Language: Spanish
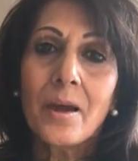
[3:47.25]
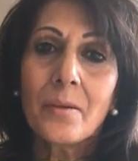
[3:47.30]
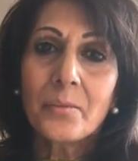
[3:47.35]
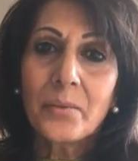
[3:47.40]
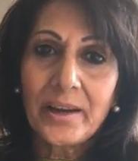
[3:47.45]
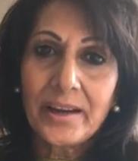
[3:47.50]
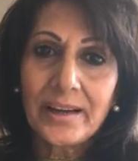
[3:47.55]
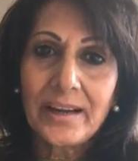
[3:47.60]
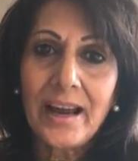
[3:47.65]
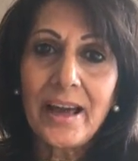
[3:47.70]

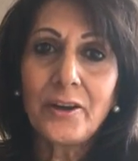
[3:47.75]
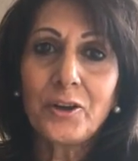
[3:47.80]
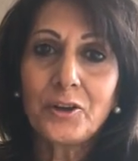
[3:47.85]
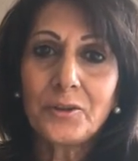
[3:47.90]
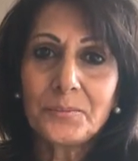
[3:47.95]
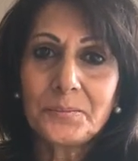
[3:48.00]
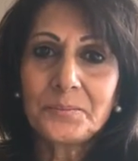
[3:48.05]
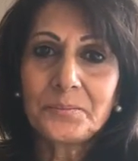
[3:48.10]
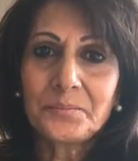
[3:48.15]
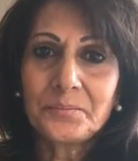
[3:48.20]
pues
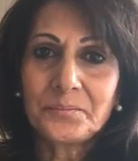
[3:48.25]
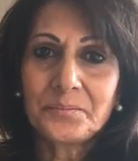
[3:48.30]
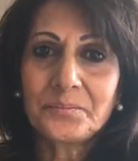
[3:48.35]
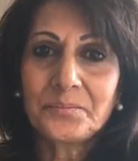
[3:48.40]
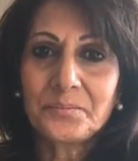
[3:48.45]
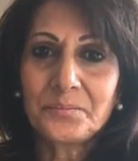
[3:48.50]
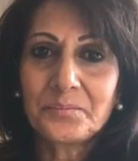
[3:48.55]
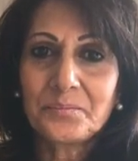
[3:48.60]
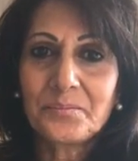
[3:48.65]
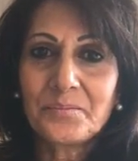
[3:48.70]
claro,
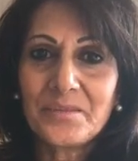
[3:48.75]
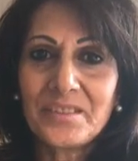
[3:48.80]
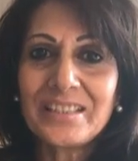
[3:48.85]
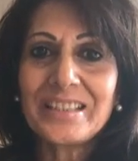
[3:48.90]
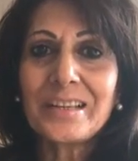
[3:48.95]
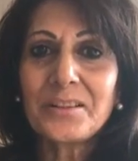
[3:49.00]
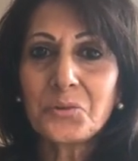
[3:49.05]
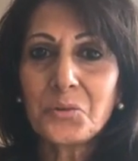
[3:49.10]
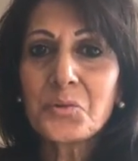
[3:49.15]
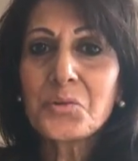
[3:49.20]
mm,
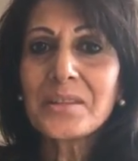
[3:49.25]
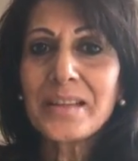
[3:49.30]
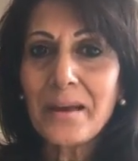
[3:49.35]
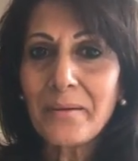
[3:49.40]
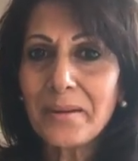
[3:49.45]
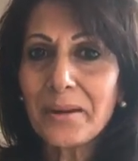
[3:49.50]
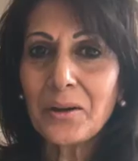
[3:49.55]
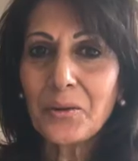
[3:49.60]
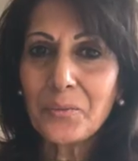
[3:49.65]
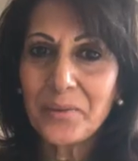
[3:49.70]
ya tú
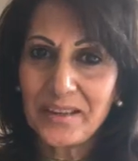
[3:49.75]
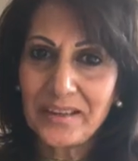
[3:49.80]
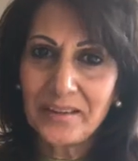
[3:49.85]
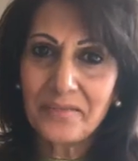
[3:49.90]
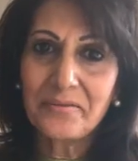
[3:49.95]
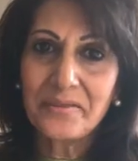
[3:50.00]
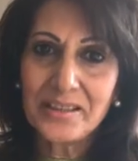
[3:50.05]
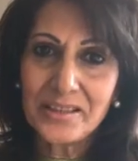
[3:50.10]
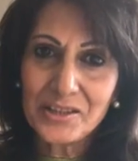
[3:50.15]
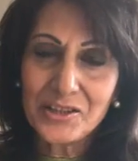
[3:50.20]
sabes los
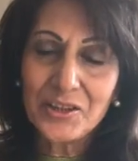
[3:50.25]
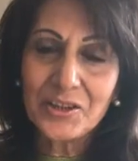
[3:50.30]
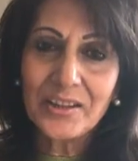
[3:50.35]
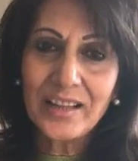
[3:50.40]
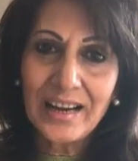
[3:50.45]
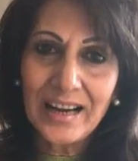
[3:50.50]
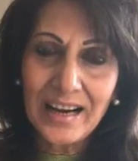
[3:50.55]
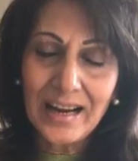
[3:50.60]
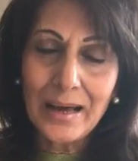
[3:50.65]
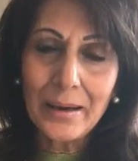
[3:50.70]
beneficios
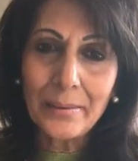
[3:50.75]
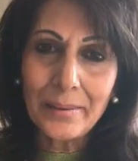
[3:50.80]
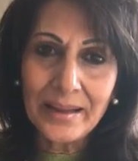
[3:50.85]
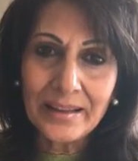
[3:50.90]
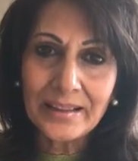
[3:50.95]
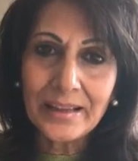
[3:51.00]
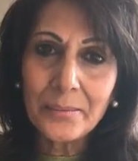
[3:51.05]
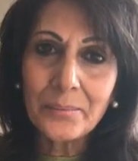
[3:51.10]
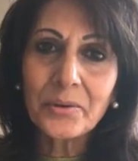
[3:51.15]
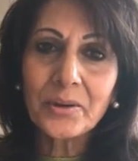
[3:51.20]
de la
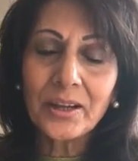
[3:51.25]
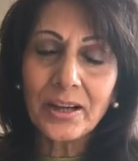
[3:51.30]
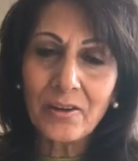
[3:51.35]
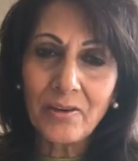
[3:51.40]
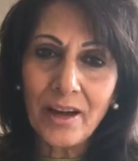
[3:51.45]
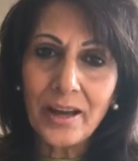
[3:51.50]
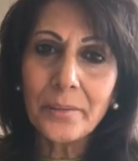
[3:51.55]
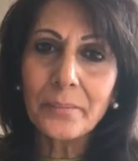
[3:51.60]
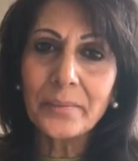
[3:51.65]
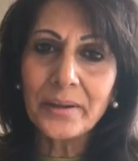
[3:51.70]
lavanda porque
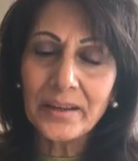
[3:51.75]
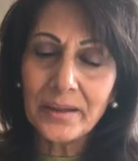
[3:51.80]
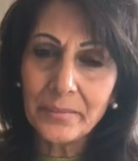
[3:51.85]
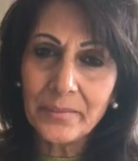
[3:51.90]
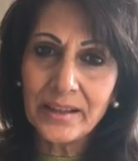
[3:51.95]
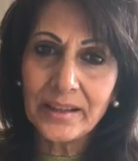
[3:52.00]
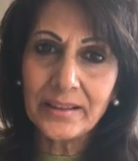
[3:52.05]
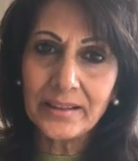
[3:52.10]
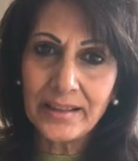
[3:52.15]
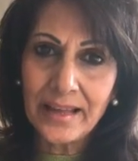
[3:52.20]
lo has
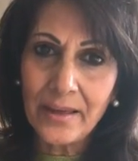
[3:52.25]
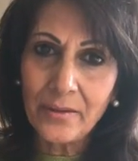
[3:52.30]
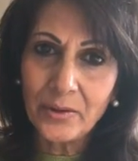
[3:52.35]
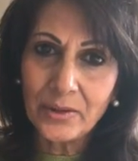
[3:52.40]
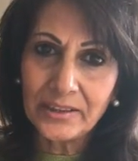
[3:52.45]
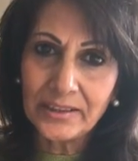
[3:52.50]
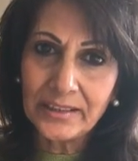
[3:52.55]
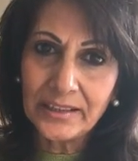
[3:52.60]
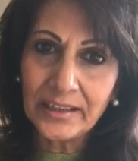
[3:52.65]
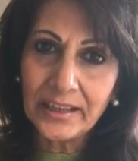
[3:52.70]
experimentado
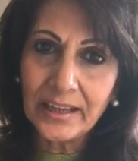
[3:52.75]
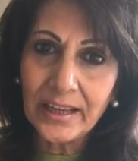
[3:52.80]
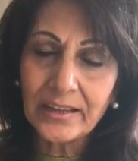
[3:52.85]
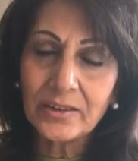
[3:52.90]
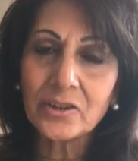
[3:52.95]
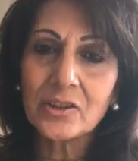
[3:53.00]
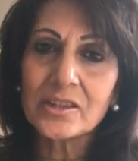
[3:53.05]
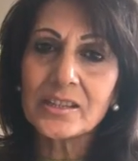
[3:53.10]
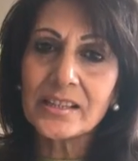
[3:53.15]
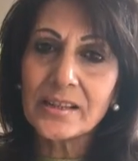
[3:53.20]
en ti,
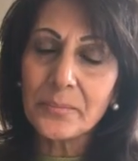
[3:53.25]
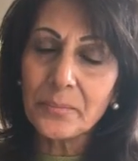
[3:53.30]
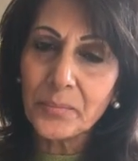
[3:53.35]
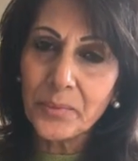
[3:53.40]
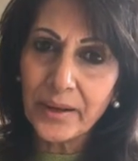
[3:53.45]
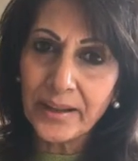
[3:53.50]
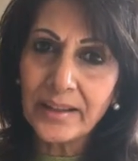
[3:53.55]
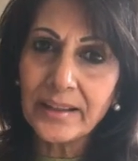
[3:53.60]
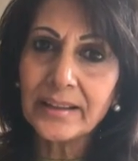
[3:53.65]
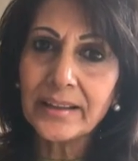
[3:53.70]
entonces
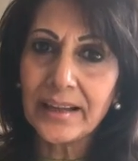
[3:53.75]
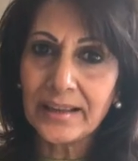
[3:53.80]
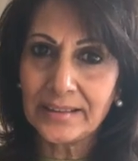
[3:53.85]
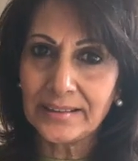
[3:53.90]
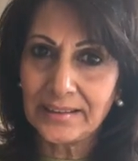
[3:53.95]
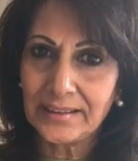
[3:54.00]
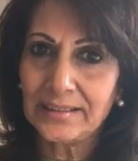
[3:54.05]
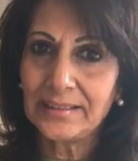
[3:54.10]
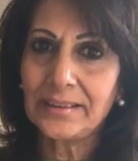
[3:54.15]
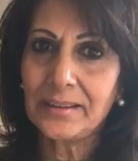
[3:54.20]
puedes
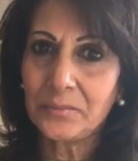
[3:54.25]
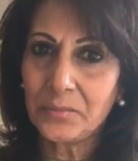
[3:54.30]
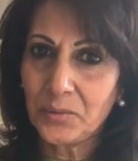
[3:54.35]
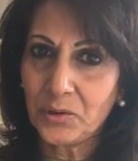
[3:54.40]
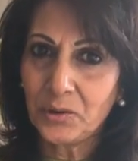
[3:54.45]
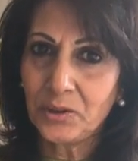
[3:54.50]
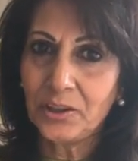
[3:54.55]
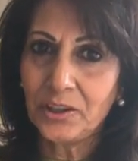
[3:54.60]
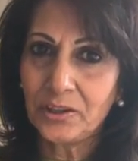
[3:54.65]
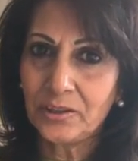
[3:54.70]
dar
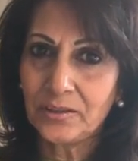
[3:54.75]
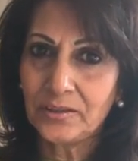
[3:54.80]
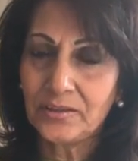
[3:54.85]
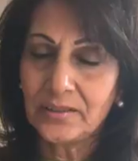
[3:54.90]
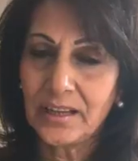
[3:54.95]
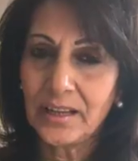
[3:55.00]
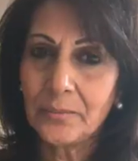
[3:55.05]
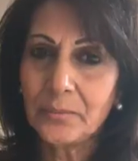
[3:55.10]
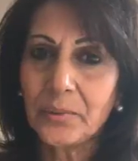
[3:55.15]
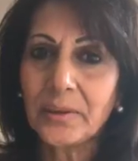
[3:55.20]
testimonio
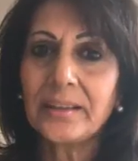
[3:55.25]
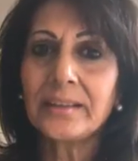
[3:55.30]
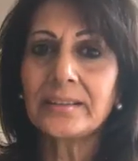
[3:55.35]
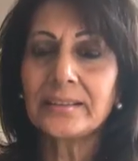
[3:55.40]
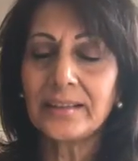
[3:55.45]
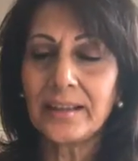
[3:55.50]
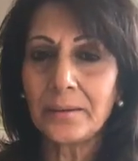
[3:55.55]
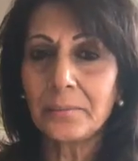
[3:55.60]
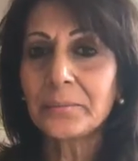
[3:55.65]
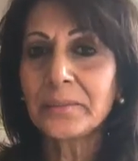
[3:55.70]
y
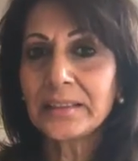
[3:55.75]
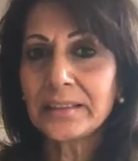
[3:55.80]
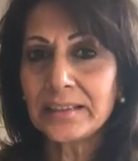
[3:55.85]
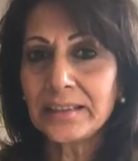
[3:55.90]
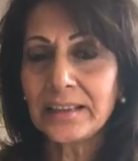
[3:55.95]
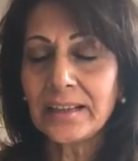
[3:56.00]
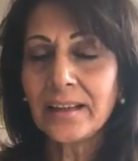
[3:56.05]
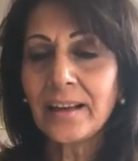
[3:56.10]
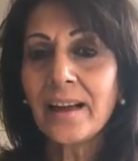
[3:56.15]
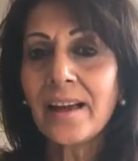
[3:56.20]
puedes
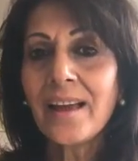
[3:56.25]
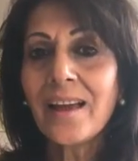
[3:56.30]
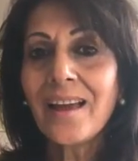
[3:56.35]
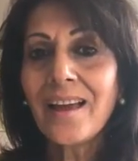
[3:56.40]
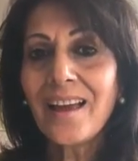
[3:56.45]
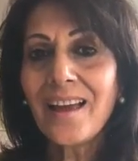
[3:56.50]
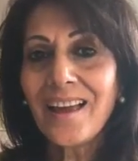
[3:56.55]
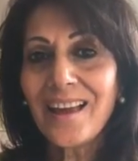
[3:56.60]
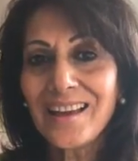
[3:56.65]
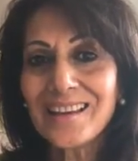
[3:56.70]
transmitir
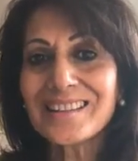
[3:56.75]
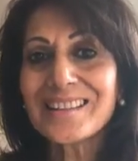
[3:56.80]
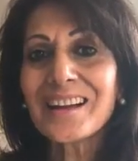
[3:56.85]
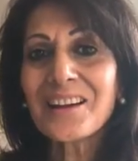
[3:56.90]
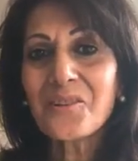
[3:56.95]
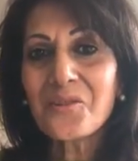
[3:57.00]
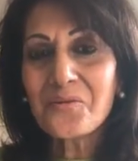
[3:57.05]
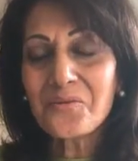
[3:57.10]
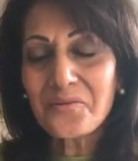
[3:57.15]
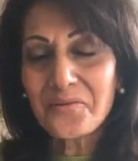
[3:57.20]

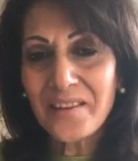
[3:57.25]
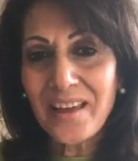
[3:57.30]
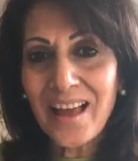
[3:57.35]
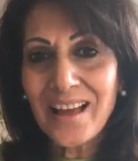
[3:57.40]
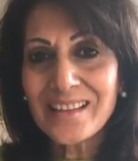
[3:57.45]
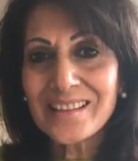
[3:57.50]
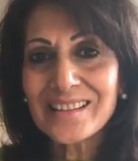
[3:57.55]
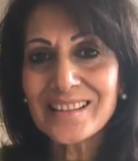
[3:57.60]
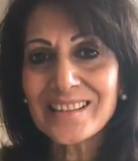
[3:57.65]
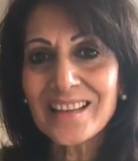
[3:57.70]
esa
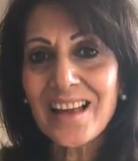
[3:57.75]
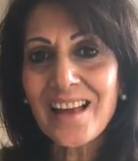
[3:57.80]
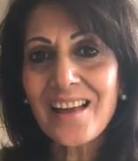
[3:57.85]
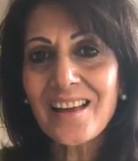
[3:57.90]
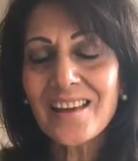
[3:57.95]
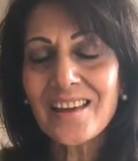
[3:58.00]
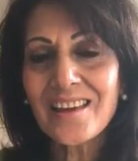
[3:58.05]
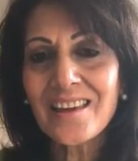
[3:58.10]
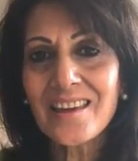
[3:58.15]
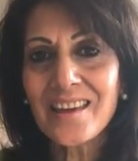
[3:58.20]

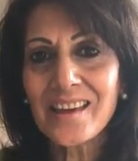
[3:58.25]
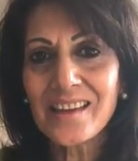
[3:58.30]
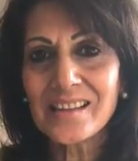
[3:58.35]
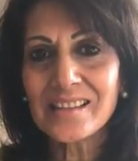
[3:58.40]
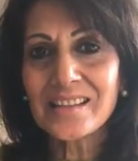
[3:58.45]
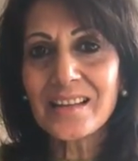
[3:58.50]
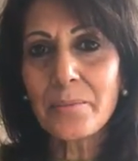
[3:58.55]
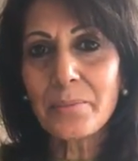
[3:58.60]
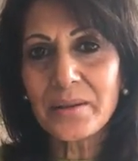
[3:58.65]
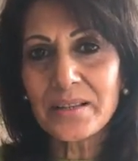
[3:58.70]
confianza y
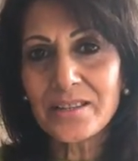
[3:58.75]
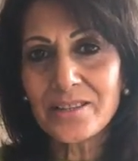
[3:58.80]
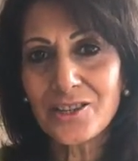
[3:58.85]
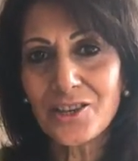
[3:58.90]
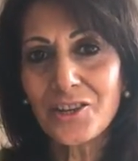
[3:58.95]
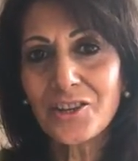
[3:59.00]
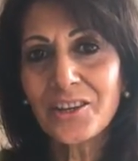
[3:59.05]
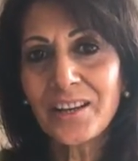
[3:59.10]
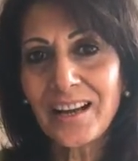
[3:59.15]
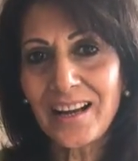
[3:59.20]
esa
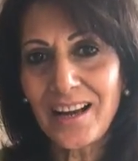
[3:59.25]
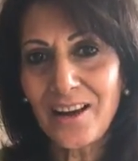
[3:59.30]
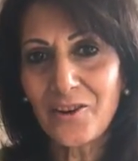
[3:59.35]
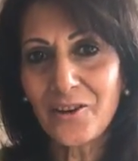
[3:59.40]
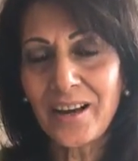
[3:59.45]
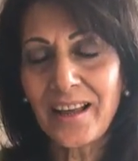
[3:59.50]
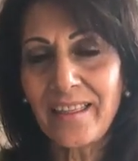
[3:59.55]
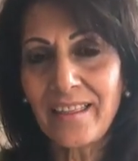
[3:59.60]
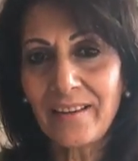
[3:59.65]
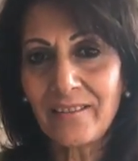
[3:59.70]
pasión a la
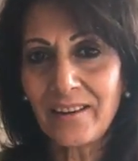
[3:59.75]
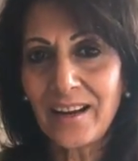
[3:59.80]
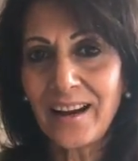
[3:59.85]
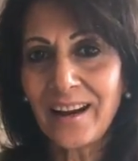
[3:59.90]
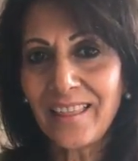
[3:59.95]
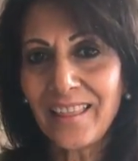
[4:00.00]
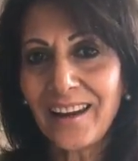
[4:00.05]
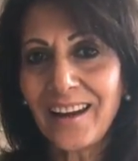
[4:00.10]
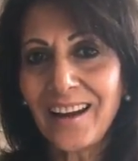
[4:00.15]
hora de hablar